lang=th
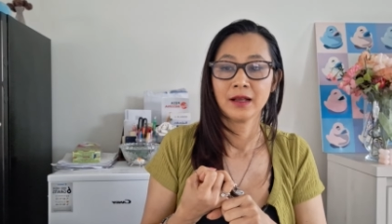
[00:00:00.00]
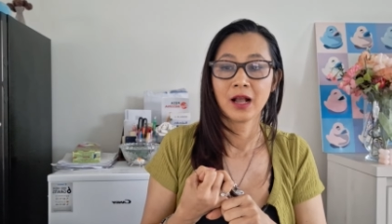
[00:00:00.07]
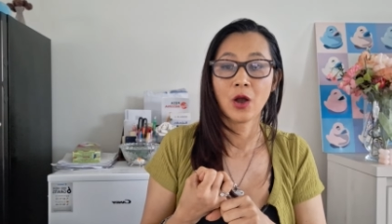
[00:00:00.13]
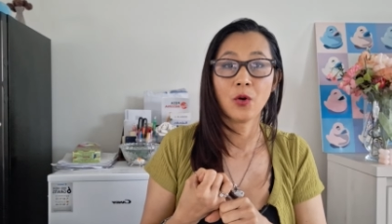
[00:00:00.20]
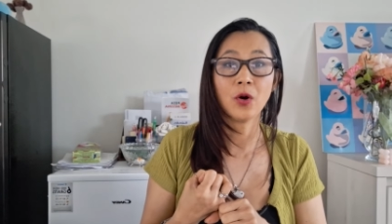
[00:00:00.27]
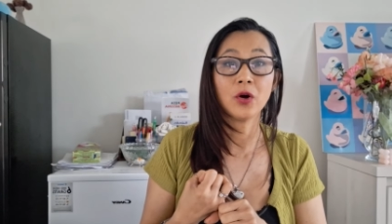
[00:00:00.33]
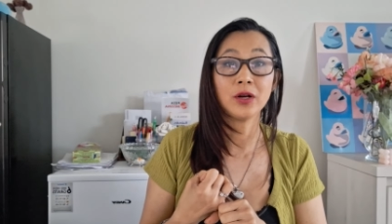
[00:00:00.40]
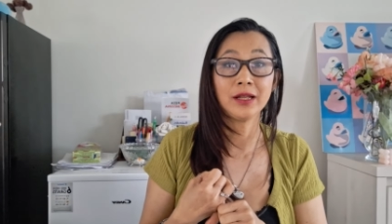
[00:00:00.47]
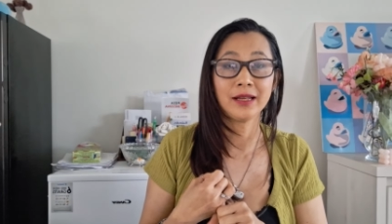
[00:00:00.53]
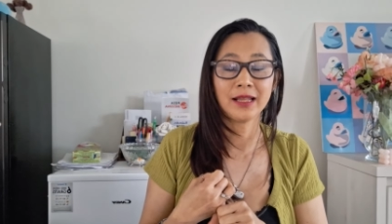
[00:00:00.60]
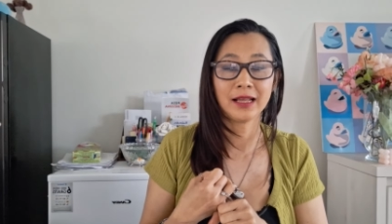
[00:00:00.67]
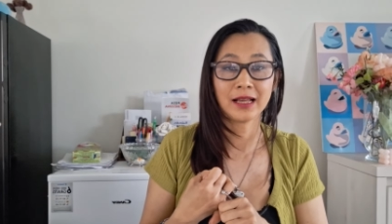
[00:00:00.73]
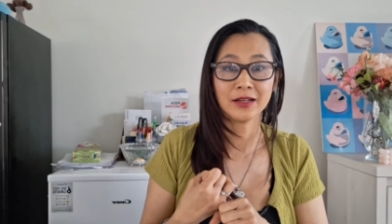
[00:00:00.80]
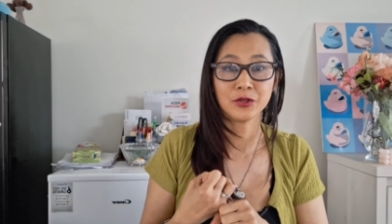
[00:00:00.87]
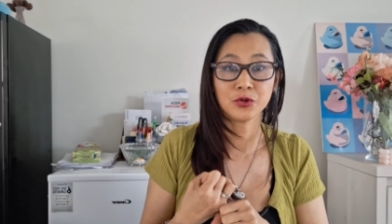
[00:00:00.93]
เขาฮอลิเด
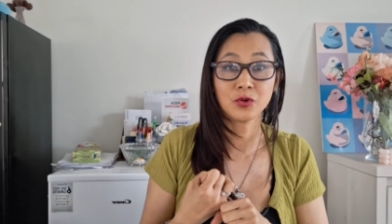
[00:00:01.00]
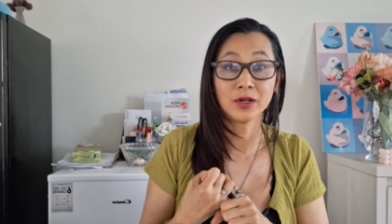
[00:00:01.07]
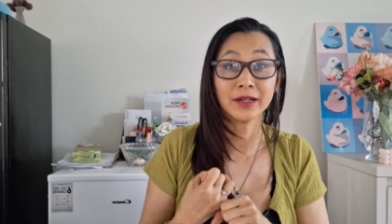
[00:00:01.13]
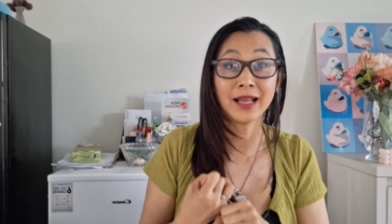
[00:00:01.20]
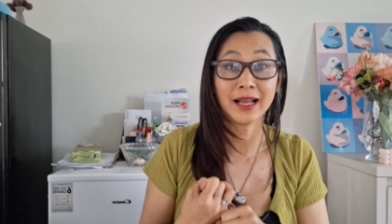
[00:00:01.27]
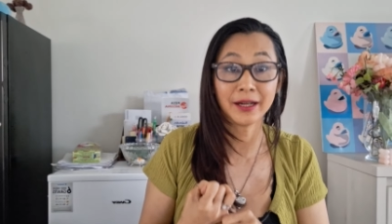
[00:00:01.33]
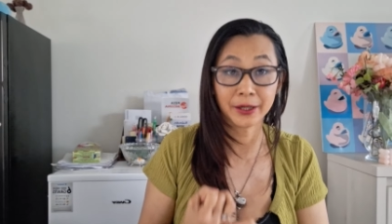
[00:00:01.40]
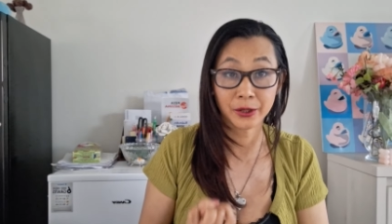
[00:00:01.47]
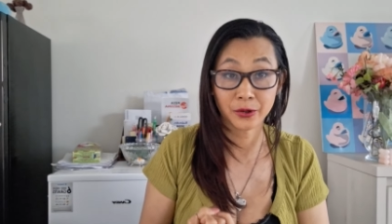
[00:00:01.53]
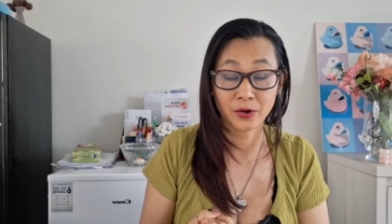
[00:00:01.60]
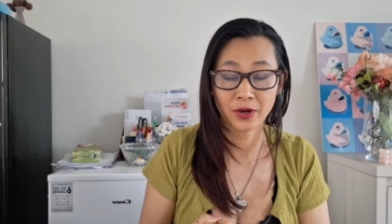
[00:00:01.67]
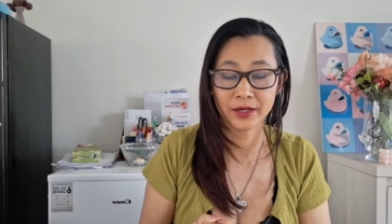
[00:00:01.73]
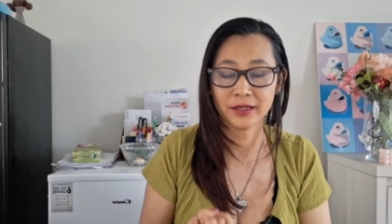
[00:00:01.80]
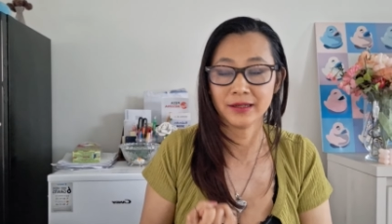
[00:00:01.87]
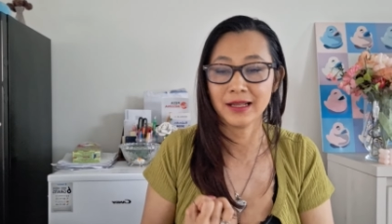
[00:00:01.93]
ย์กันช่วงหน้าร้อ
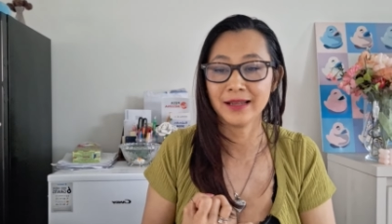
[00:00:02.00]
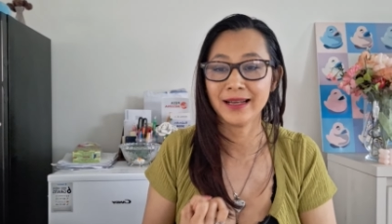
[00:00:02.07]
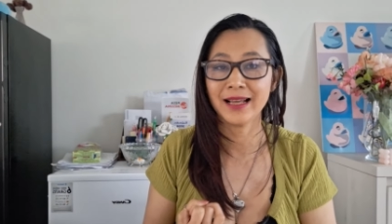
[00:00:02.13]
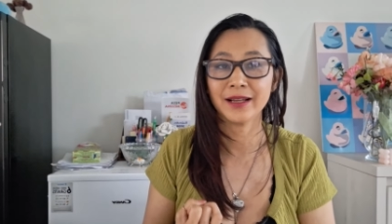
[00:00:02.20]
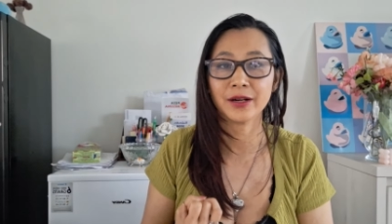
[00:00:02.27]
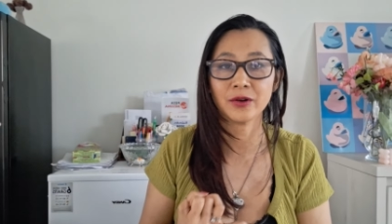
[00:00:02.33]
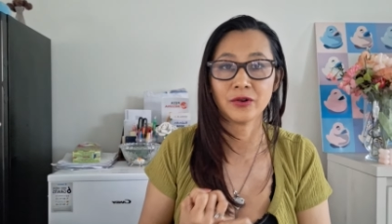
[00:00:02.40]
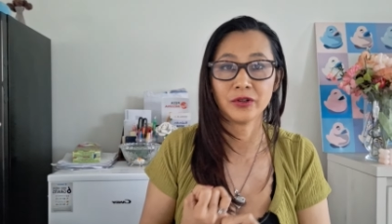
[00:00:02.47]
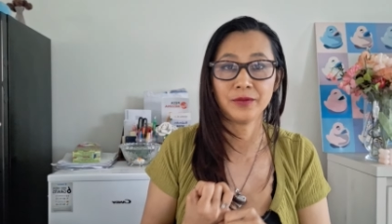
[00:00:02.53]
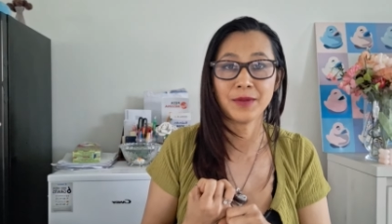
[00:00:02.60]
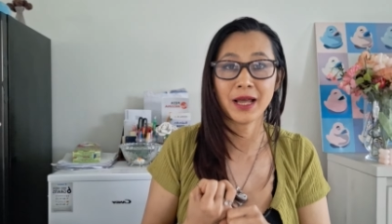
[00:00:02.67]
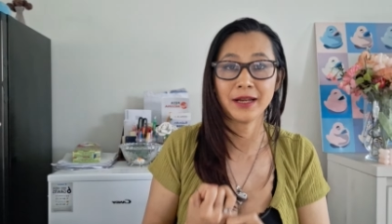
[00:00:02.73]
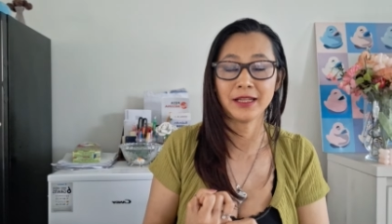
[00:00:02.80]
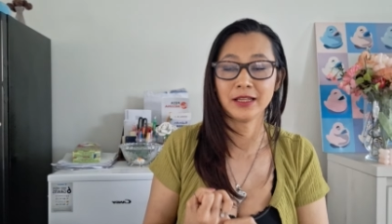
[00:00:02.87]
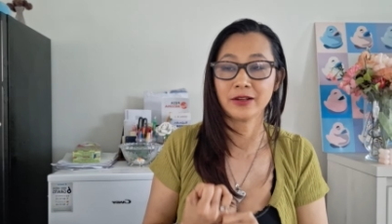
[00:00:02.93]
นและหน้าร้อน
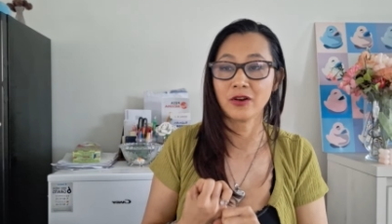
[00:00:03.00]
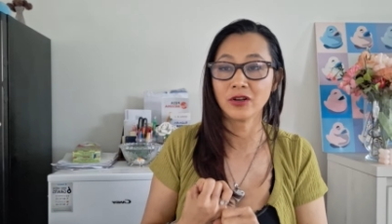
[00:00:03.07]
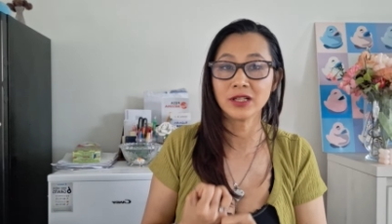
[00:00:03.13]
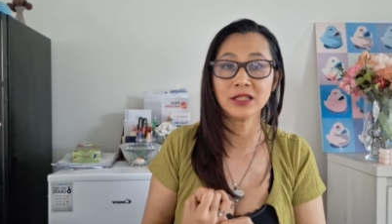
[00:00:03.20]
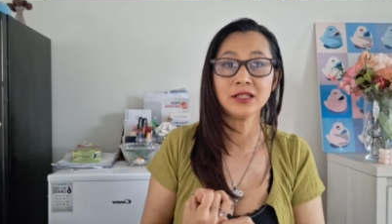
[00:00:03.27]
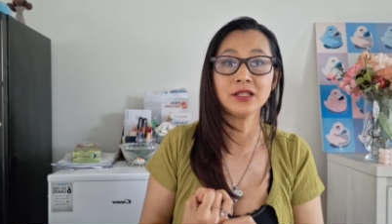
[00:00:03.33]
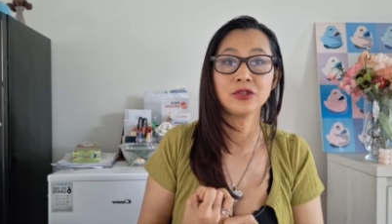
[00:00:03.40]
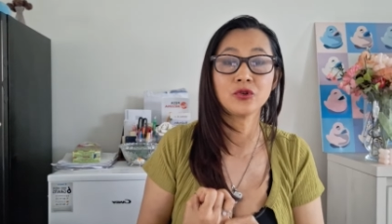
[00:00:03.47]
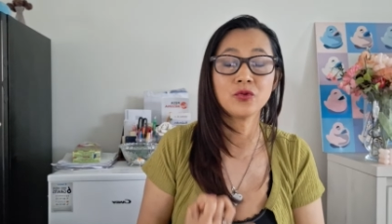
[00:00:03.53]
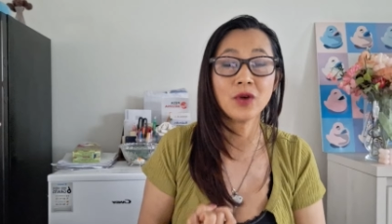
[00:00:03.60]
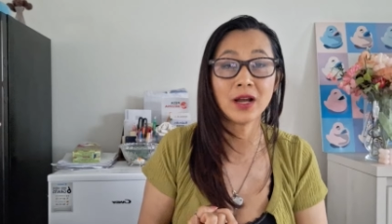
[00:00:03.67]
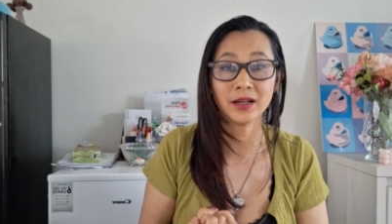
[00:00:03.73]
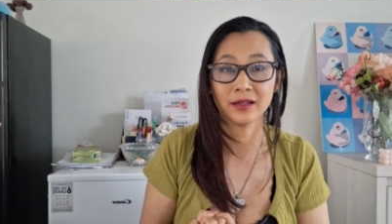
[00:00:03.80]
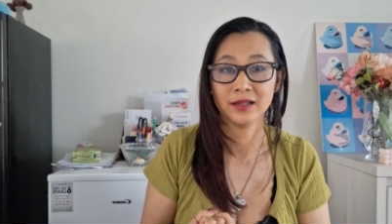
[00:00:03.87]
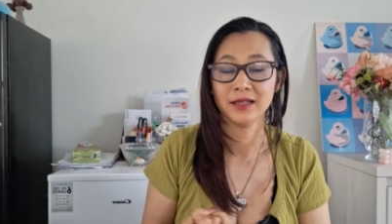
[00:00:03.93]
บ้านนี้ก็คือช่ว
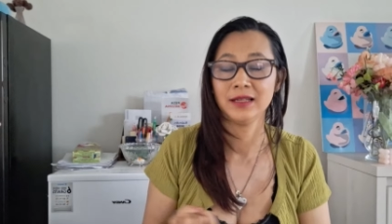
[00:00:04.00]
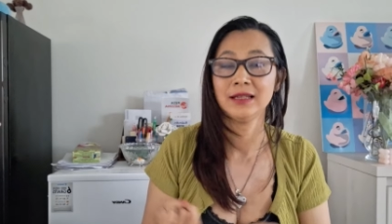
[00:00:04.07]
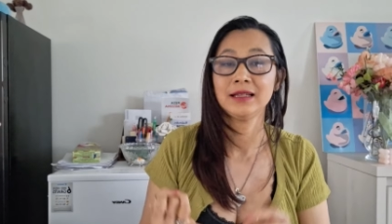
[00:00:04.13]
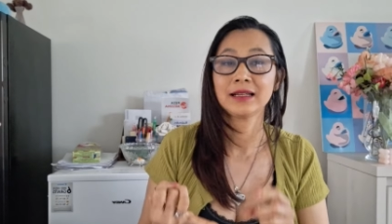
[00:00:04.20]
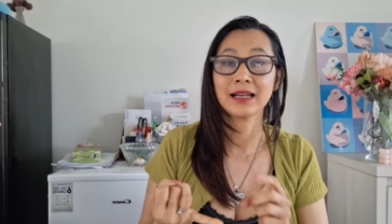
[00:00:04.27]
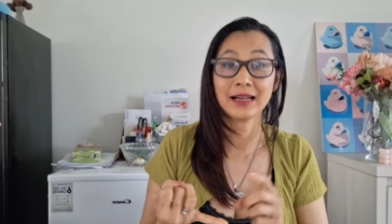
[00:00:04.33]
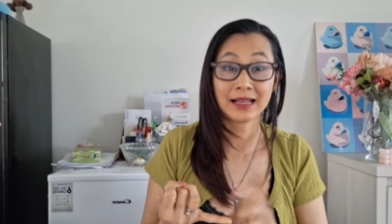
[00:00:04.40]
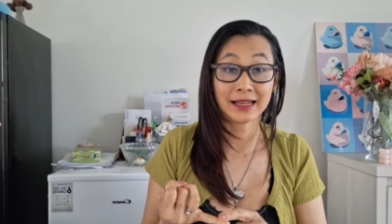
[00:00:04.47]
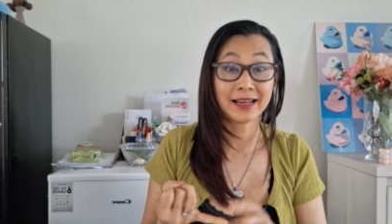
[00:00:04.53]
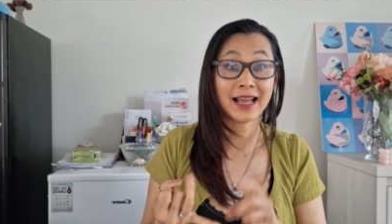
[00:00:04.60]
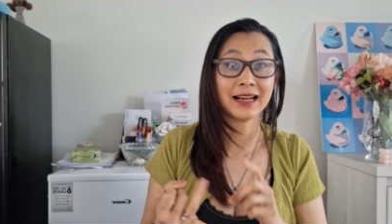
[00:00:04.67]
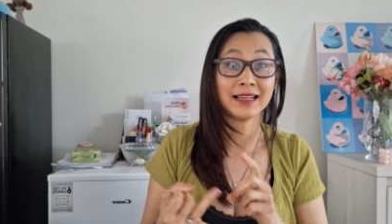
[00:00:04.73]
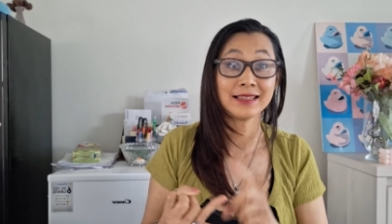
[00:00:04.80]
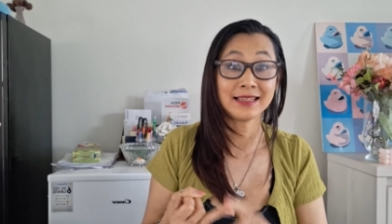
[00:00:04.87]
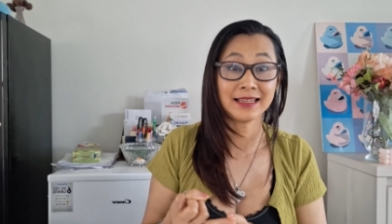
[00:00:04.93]
งกรกฎา
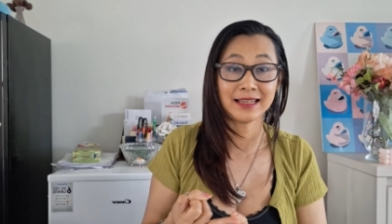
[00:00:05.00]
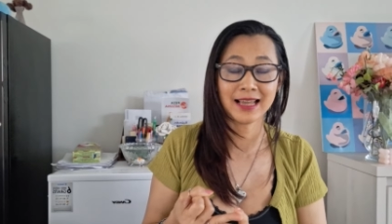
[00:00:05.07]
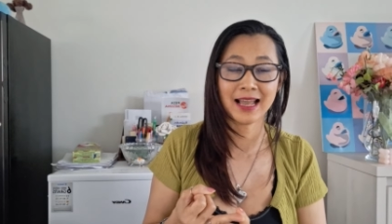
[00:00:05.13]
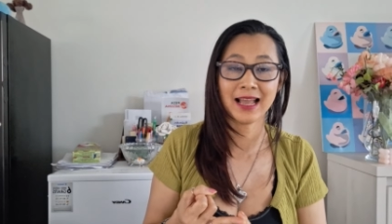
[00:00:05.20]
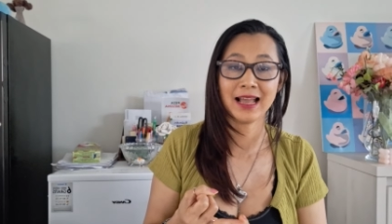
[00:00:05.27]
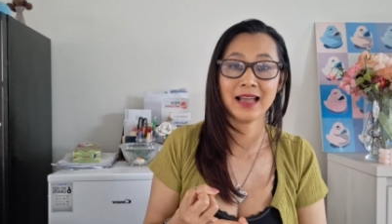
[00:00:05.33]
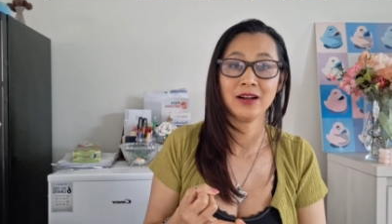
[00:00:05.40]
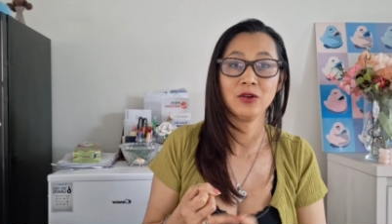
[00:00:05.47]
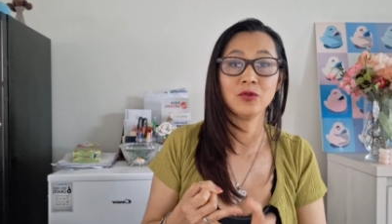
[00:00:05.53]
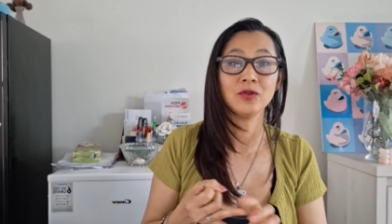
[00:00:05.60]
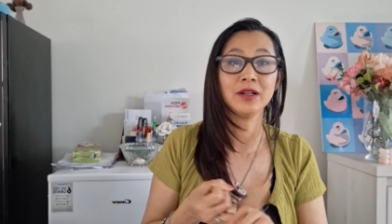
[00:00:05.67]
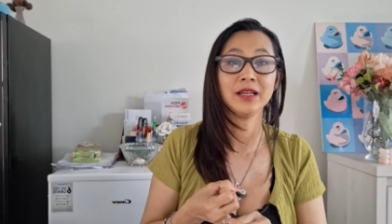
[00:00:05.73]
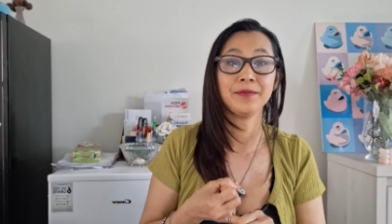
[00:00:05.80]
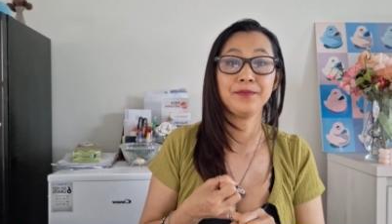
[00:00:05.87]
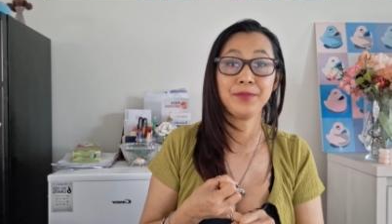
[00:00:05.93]
และสิงหาโรง
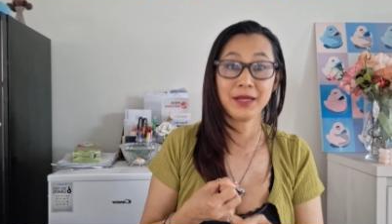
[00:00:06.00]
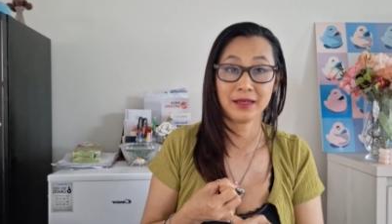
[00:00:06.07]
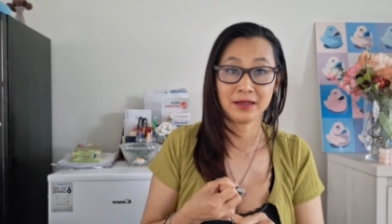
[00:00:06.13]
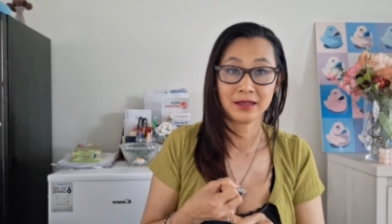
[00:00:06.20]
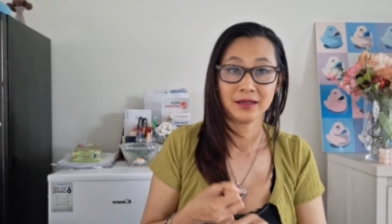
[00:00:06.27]
เรียนปิด